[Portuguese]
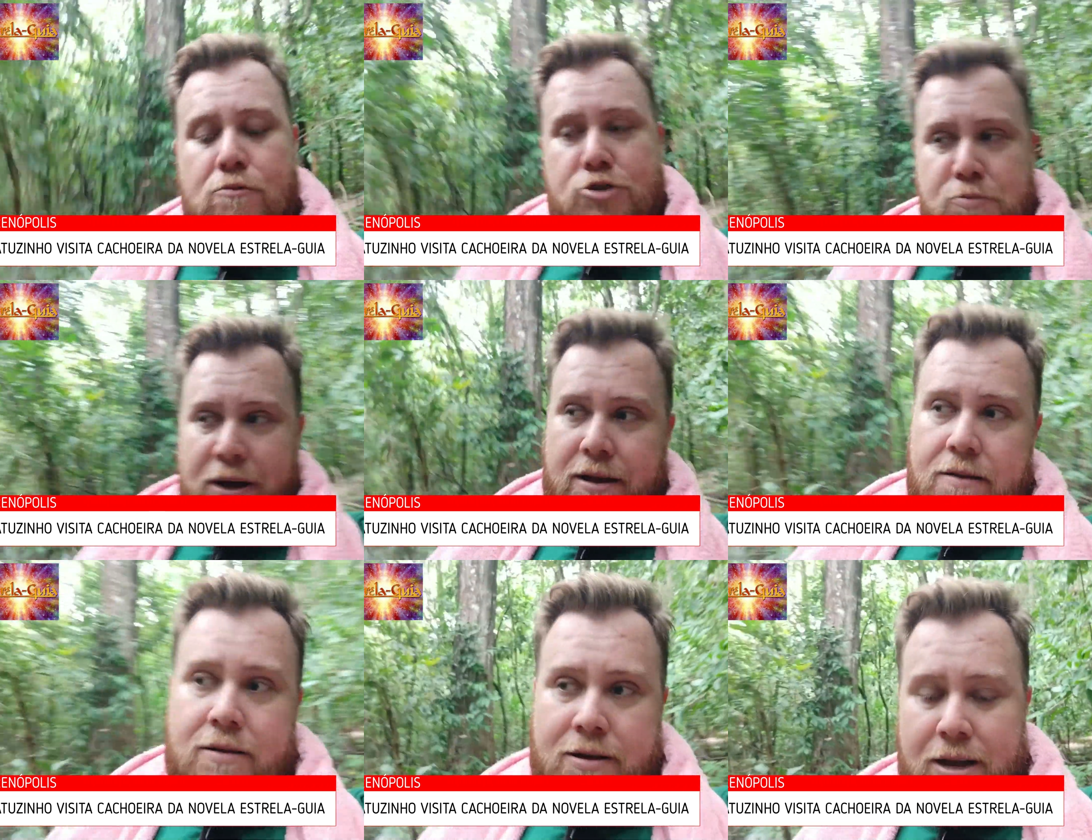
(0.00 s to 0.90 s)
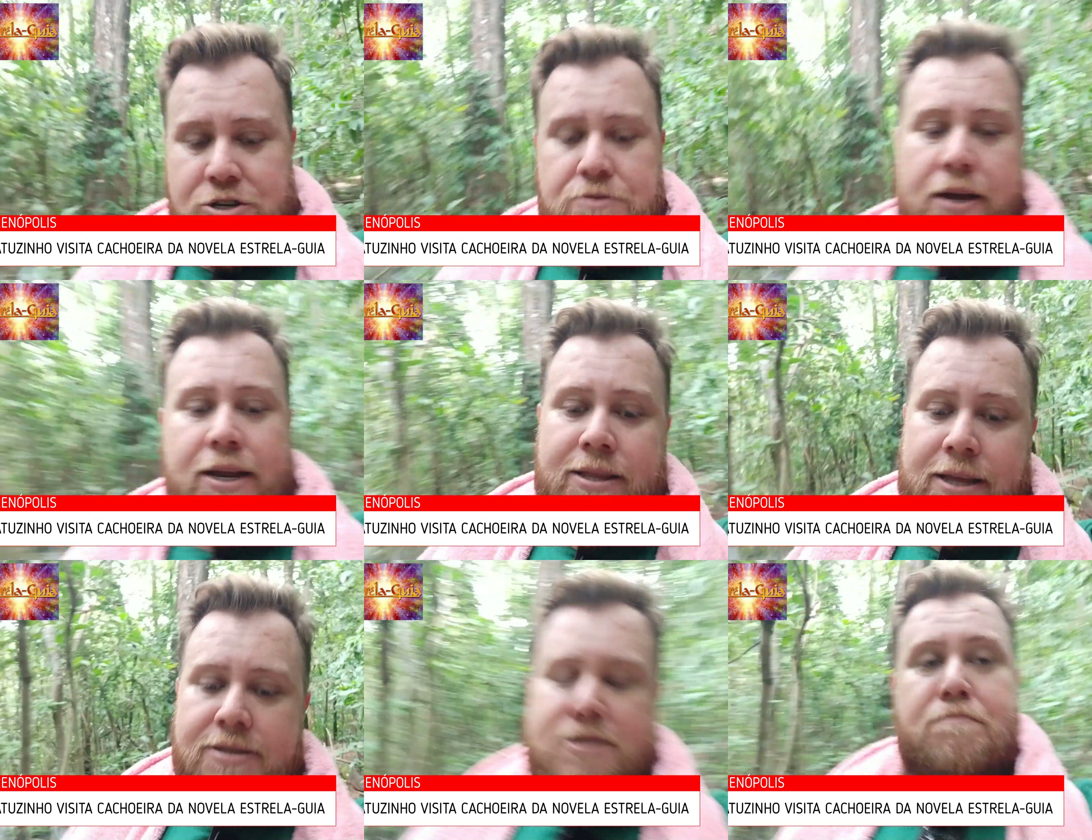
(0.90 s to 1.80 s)
última cachoeira
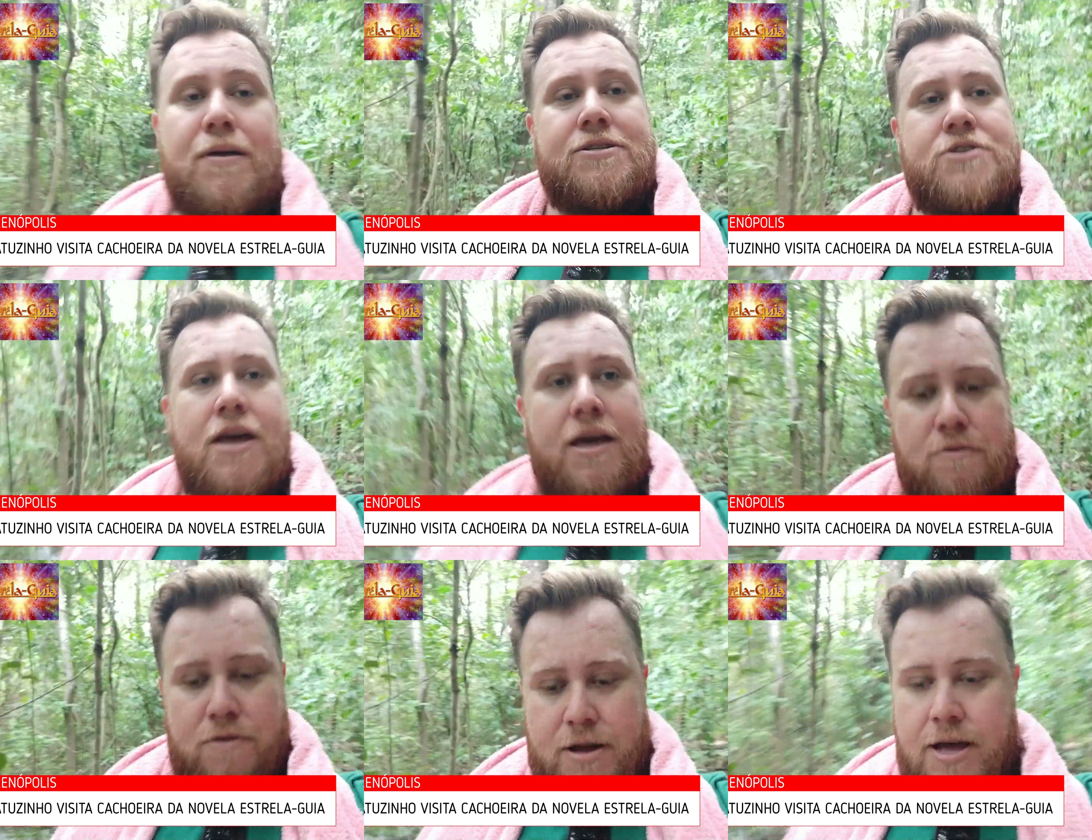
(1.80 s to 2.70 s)
desse passeio.